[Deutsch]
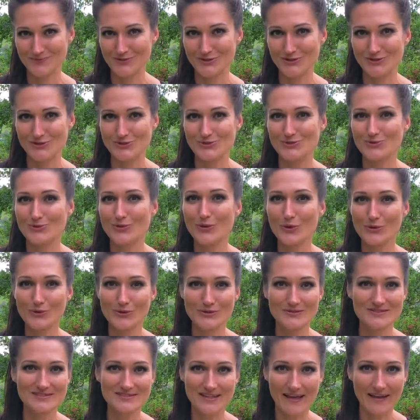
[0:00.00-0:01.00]
Das
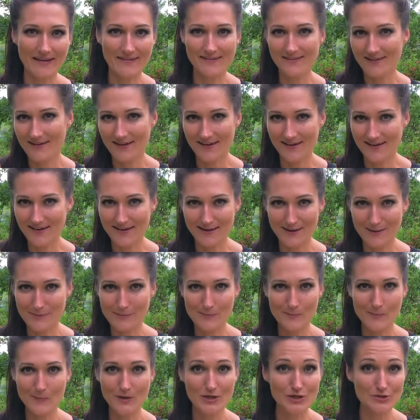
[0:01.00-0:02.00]
kann dann sein äh,
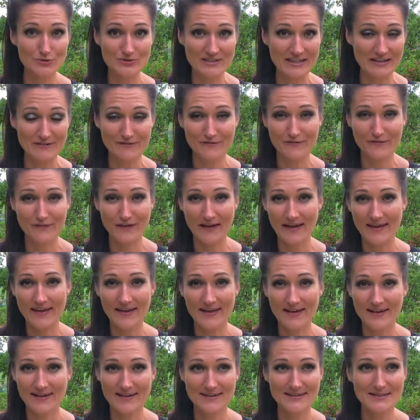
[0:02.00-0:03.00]

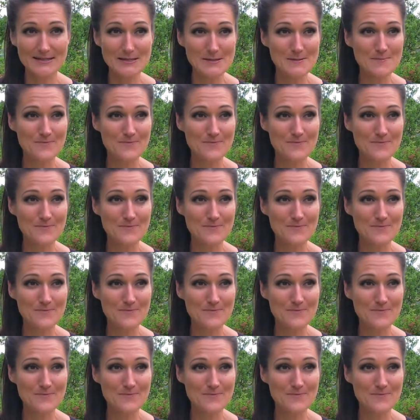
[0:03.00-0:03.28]
glutenfreier